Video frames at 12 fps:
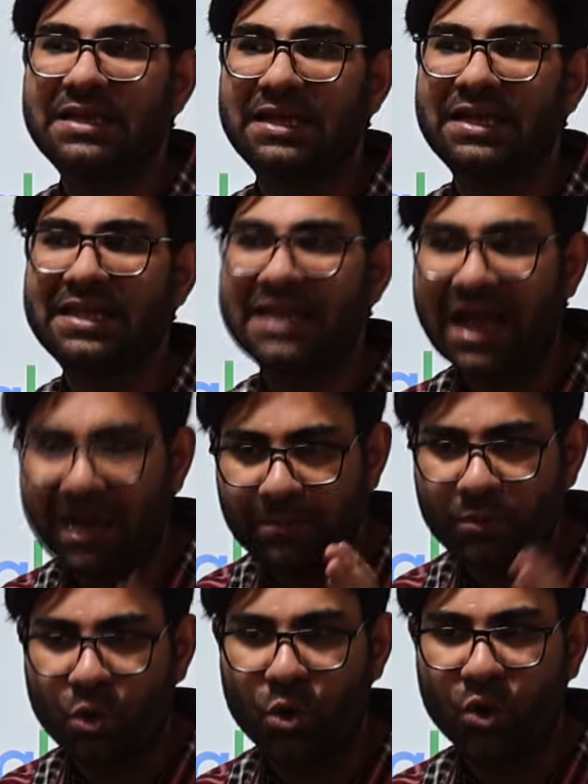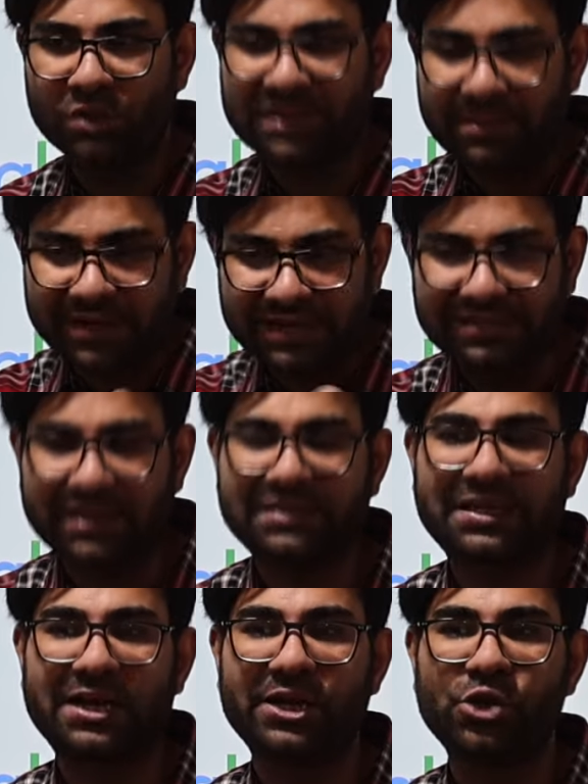है कि हमको जब रिसर्च
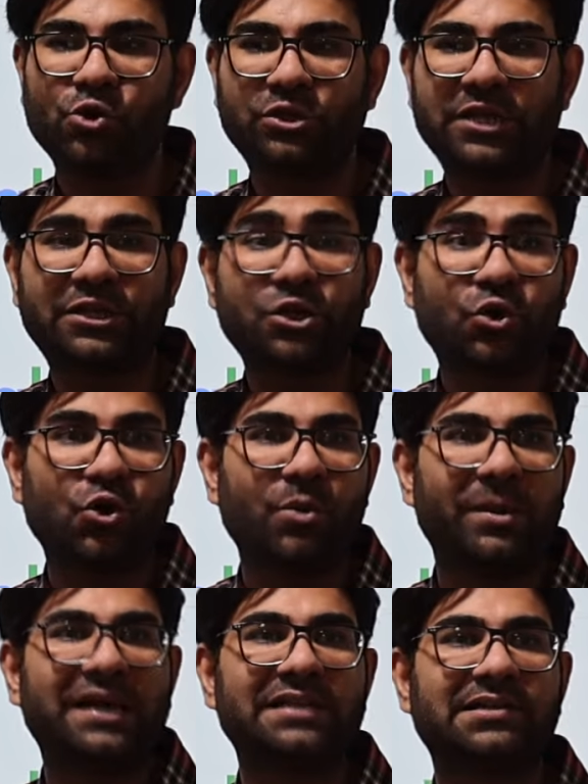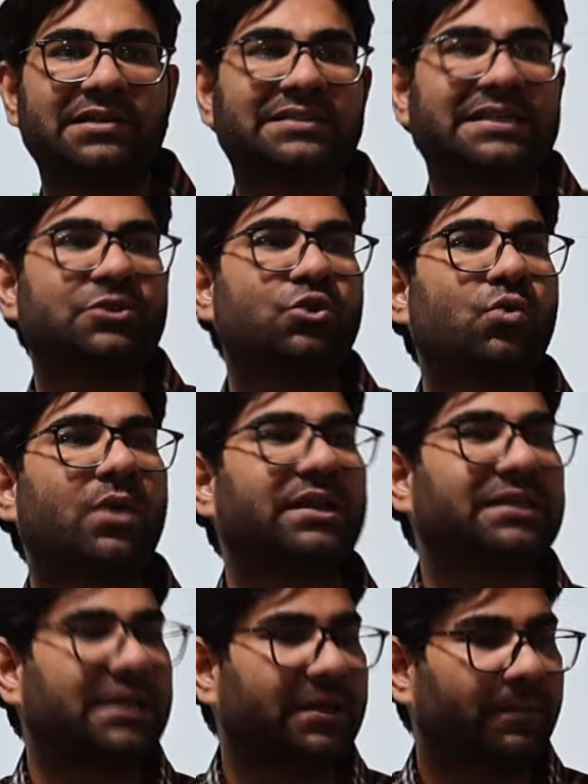करनी होती है तो ग्लोबल रिसर्च से शुरू
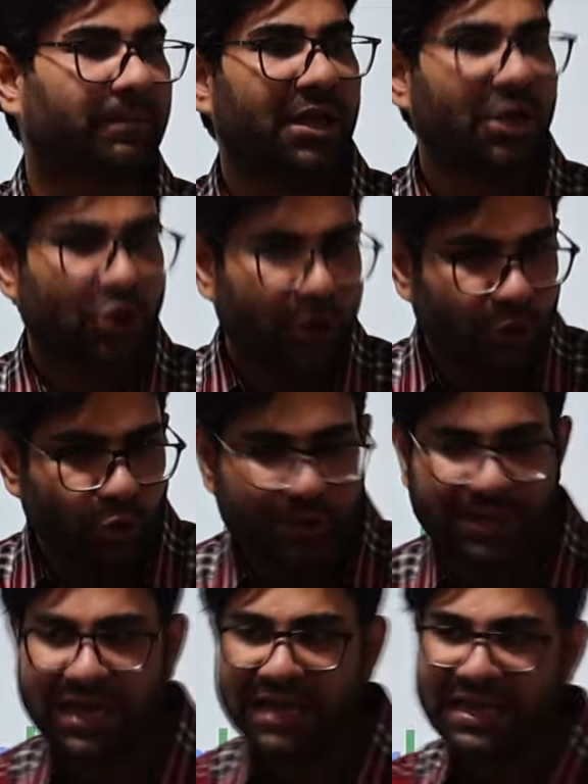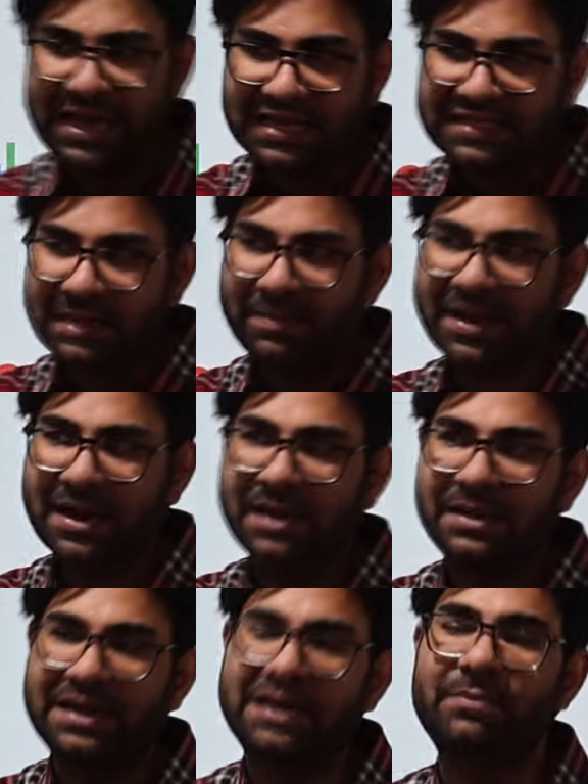करते हैं क्योंकि दुनिया की किसी भी
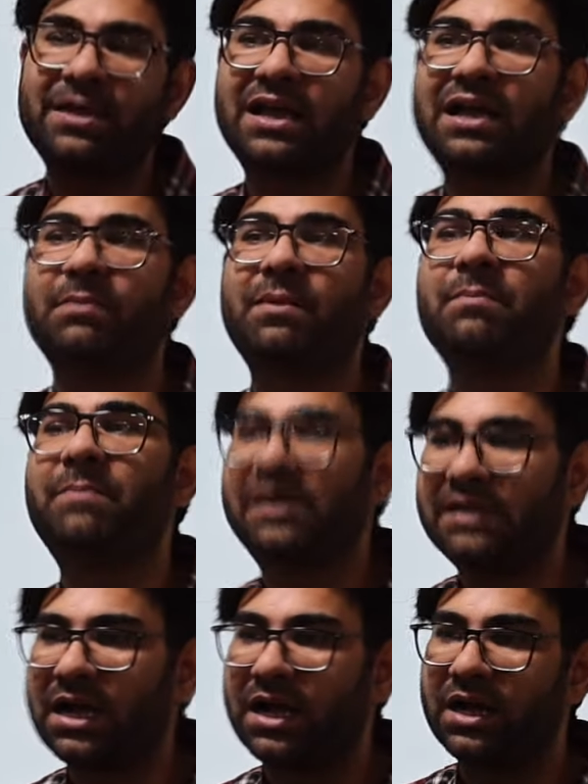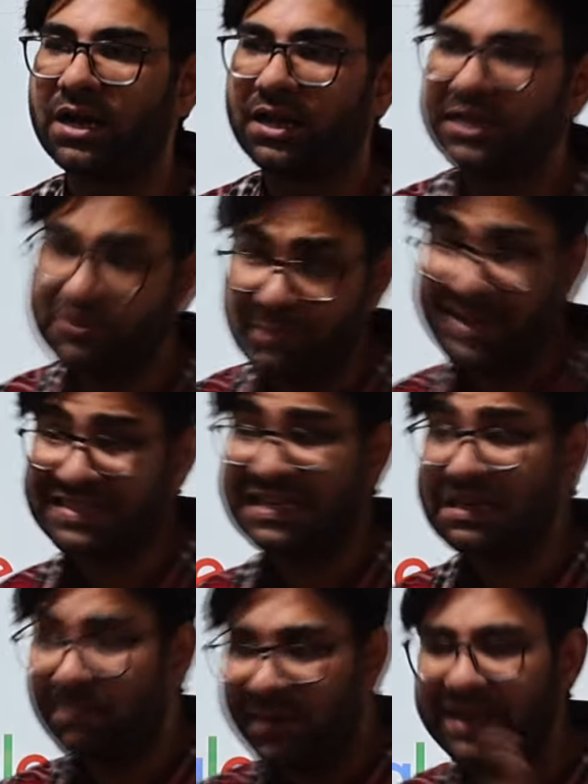कंट्री में अगर बम फटा
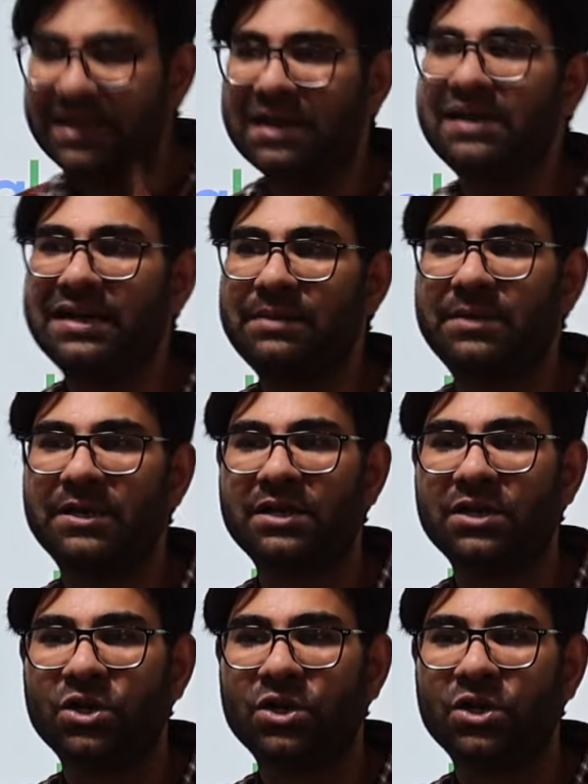स्पेशली बड़ी कंट्री में